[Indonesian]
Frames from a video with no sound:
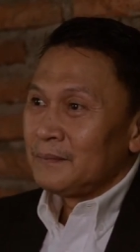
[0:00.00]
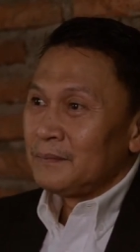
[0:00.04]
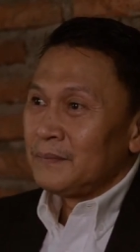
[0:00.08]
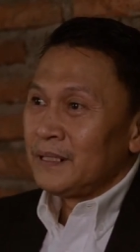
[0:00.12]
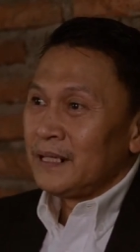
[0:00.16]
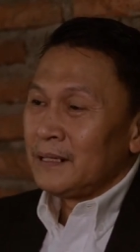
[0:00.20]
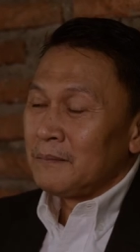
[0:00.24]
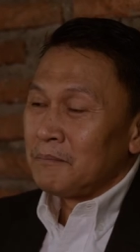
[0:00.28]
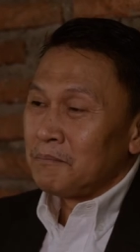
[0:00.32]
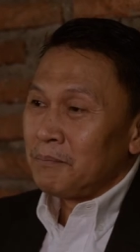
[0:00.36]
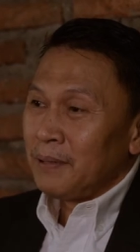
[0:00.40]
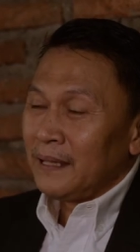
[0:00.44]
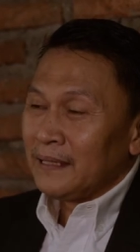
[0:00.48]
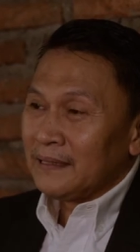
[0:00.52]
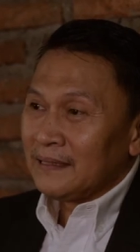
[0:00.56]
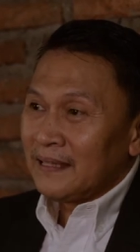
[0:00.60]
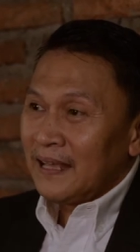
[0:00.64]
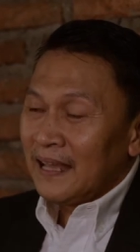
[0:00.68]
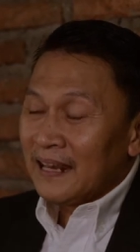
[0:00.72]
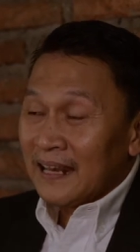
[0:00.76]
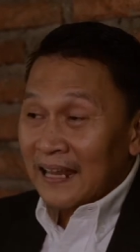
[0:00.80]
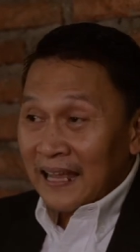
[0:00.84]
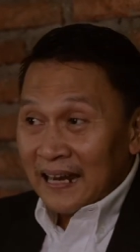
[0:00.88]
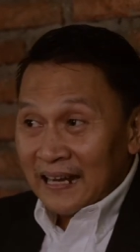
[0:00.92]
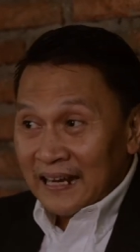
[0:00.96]

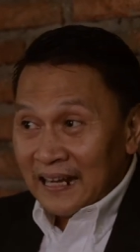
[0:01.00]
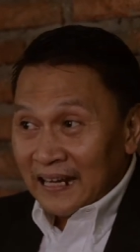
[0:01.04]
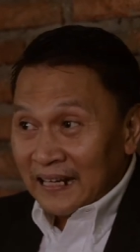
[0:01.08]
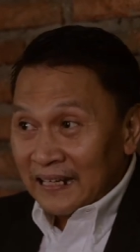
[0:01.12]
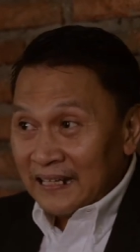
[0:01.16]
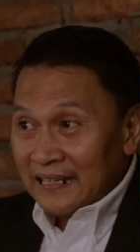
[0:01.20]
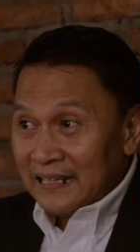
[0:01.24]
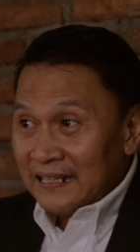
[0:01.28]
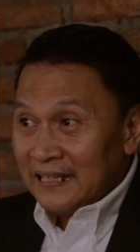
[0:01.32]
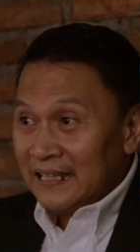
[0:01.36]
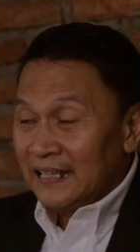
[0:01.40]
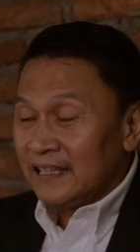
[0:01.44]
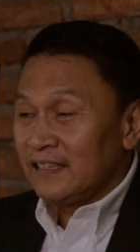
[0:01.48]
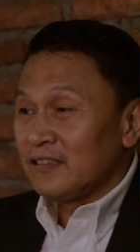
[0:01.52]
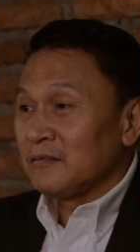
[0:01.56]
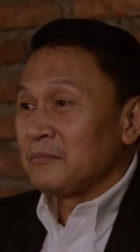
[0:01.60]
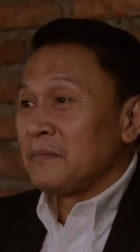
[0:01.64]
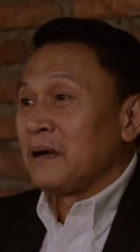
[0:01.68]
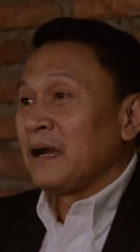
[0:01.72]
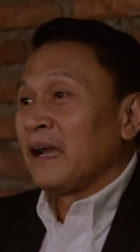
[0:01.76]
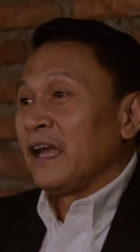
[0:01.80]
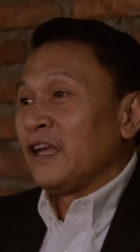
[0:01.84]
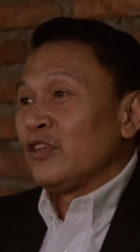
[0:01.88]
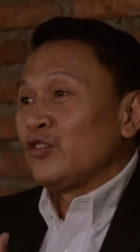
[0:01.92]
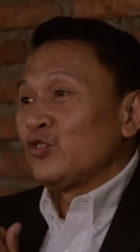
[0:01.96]
Menempatkan anak didik
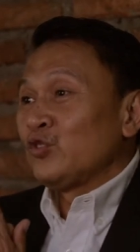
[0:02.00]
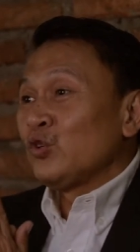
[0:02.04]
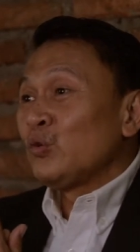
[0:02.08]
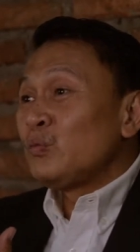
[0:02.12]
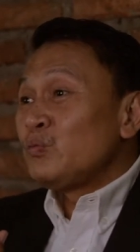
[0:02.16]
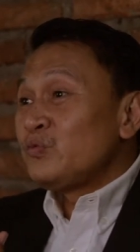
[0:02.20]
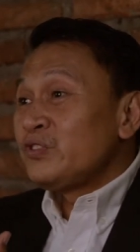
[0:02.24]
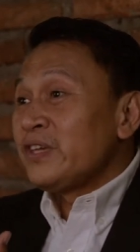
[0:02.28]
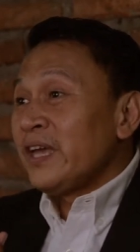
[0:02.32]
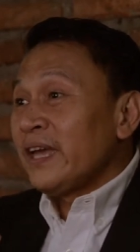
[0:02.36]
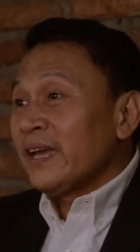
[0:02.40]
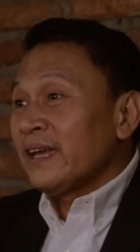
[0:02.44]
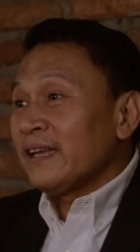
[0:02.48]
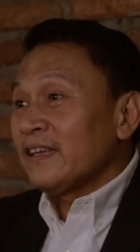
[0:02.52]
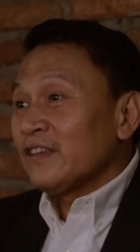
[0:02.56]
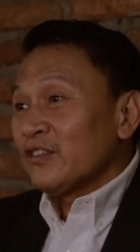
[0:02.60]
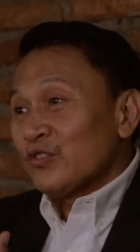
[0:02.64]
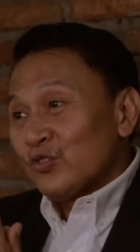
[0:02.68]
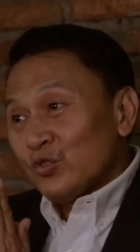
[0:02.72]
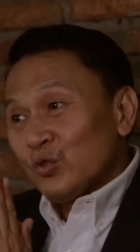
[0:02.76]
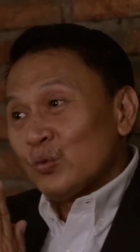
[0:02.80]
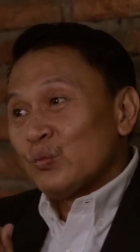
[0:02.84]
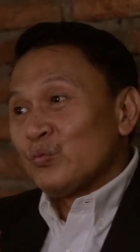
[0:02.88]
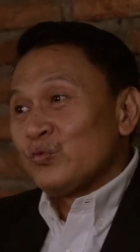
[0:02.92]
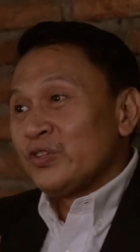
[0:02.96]
sebagai subjek,
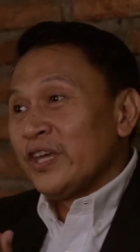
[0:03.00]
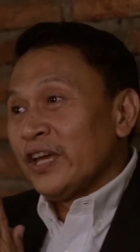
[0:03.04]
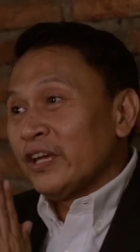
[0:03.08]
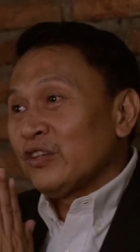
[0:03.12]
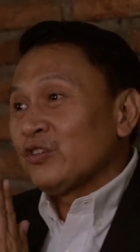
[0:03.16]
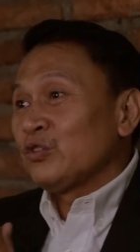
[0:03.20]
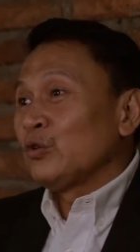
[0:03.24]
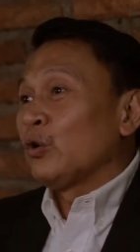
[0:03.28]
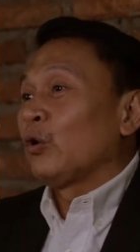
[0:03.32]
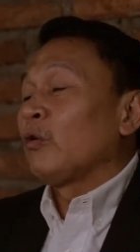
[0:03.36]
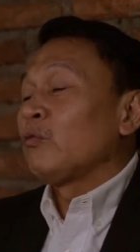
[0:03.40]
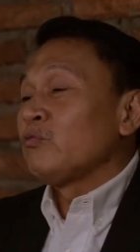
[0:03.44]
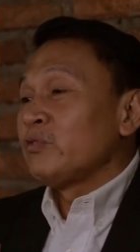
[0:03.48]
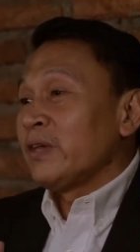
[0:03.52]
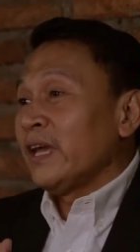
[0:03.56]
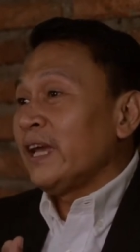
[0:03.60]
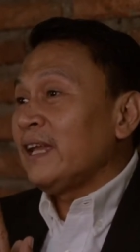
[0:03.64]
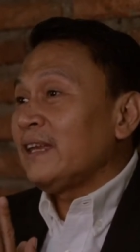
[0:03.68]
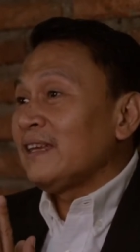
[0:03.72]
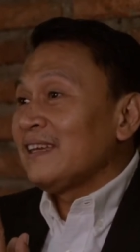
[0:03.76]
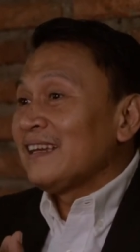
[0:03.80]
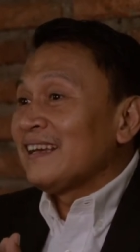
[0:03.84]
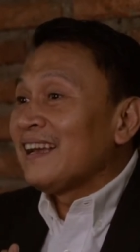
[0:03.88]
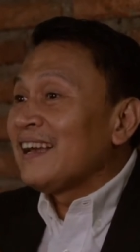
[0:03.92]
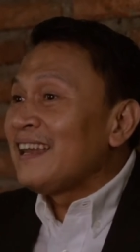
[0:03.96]
subjek,
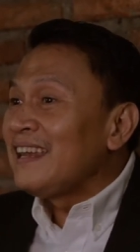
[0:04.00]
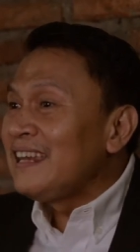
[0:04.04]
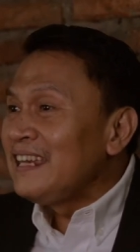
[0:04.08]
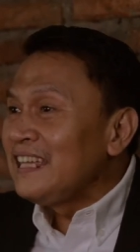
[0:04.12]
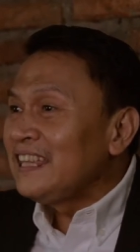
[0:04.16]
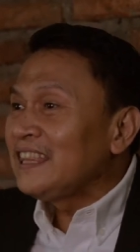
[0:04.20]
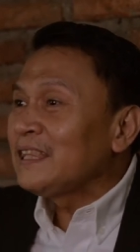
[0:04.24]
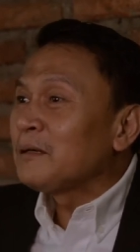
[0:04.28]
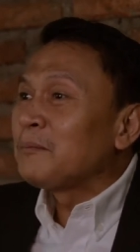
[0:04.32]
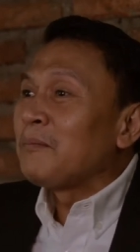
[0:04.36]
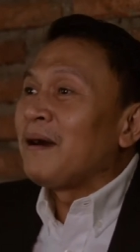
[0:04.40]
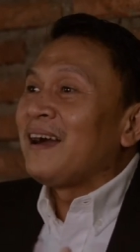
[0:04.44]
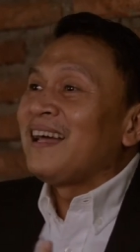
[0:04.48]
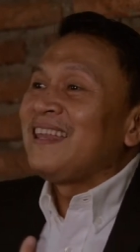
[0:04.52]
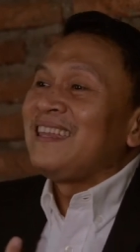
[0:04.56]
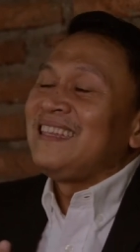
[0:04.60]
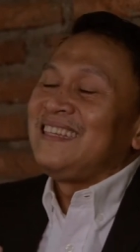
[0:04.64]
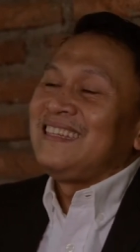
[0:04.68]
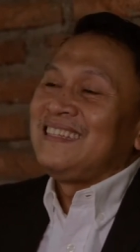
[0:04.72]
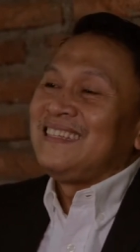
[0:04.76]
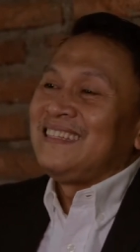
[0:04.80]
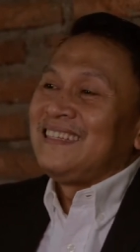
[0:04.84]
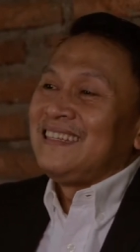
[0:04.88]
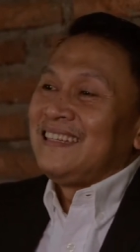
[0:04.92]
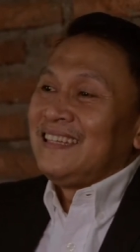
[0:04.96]
subjek dengan
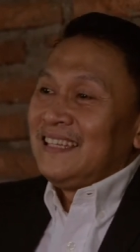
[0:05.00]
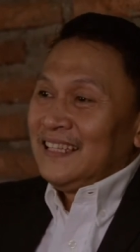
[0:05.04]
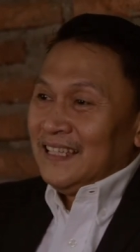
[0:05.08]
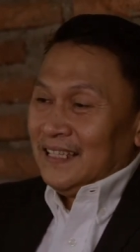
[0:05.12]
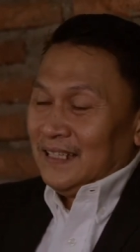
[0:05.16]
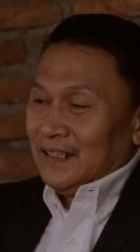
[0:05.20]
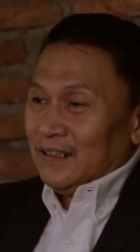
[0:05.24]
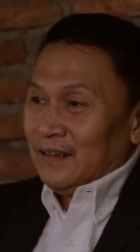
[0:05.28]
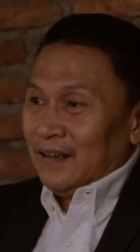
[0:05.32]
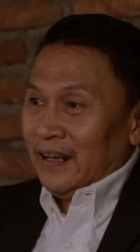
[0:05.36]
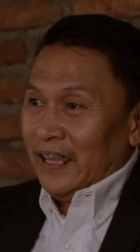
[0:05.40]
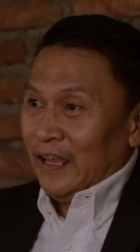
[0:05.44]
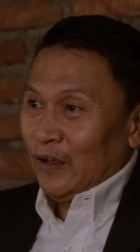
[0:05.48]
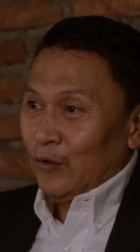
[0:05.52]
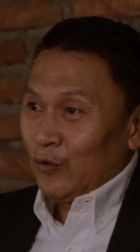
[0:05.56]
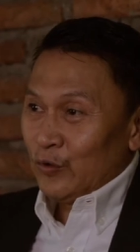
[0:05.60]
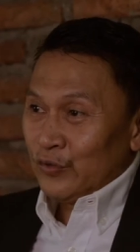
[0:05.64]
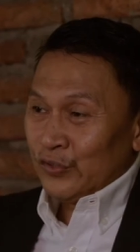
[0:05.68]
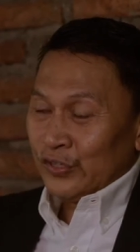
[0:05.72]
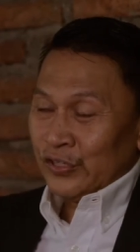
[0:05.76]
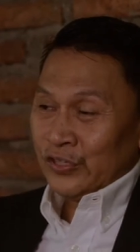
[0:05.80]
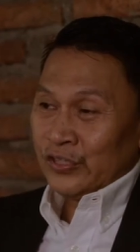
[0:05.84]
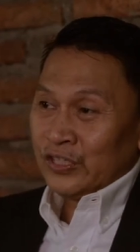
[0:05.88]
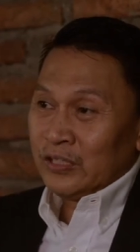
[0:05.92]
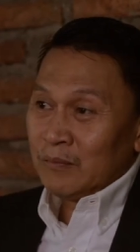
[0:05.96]
ditemani oleh
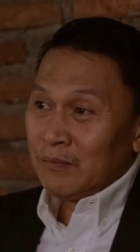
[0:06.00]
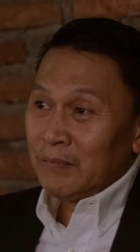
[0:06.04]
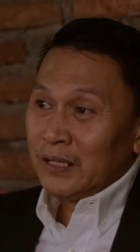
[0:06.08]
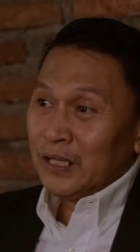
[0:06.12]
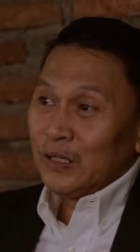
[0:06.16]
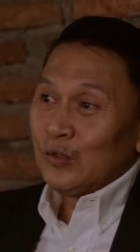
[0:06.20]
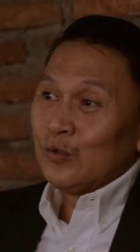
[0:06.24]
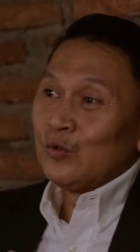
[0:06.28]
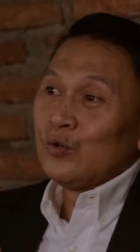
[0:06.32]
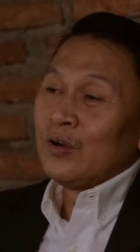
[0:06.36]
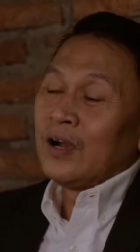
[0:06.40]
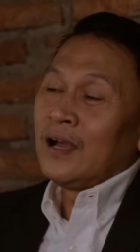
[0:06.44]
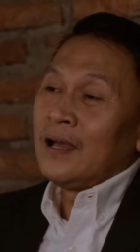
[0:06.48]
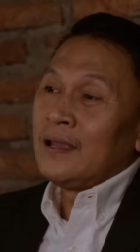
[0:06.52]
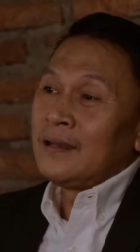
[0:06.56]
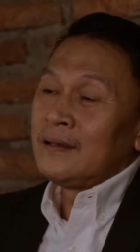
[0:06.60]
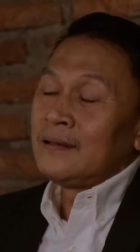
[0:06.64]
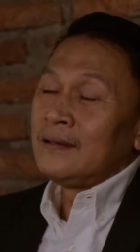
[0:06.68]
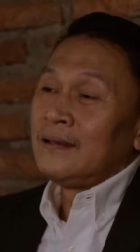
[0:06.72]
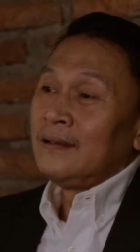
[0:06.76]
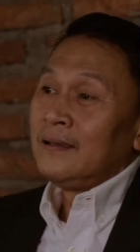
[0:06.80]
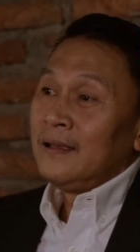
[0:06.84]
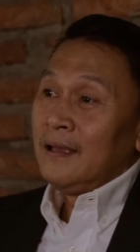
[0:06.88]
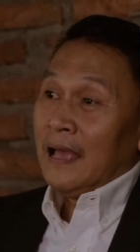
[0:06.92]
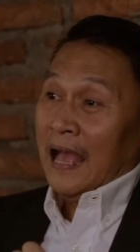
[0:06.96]
ekosistem lingkungan,